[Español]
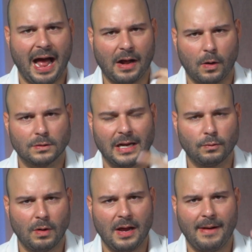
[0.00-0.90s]
a cosas
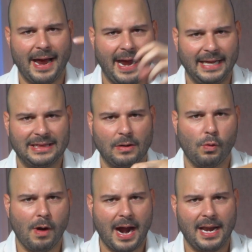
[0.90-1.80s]
nuevas este
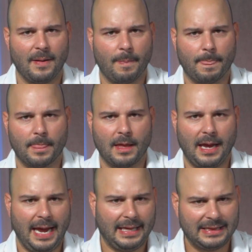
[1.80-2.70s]
lugar,
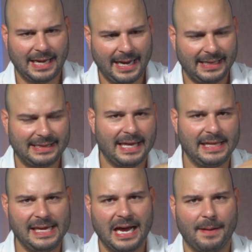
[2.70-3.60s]
este
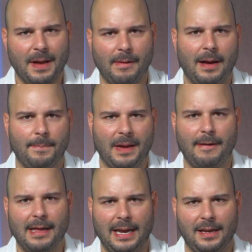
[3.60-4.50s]
día me va, me
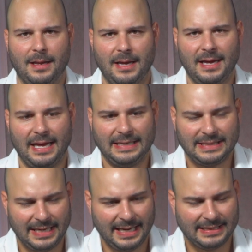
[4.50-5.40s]
va a dar? Y
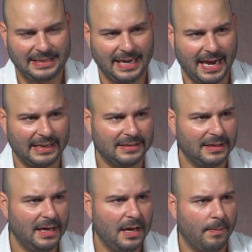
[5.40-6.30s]
si, y si es
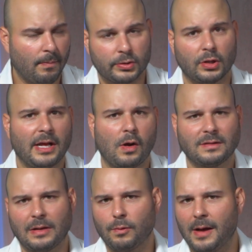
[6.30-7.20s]
un montón de
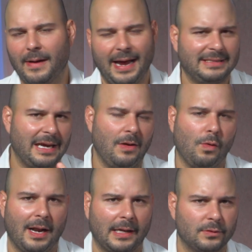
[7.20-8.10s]
cosas nuevas, ese es el
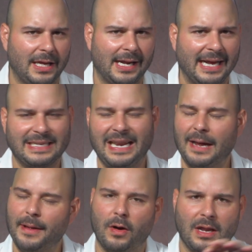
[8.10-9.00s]
lugar que tú tienes, esa es
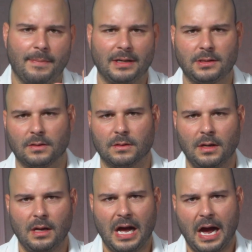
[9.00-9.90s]
la mejor inversión.
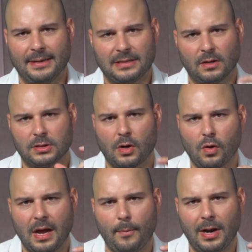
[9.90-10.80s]
A veces nosotros
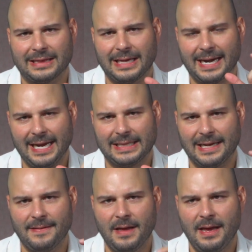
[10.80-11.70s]
cogemos las
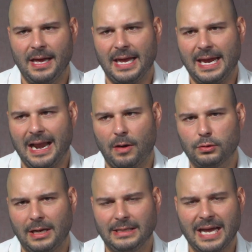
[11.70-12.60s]
tarjetas y las
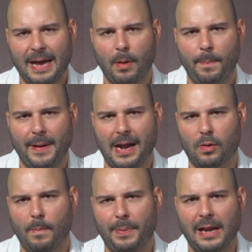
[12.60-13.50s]
utilizamos para
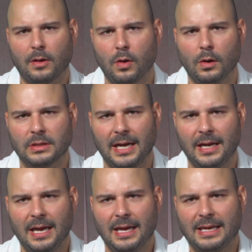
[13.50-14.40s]
comprar cosas
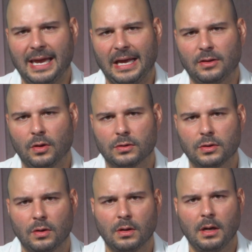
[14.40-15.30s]
que no
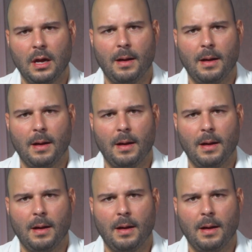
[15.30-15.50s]
son,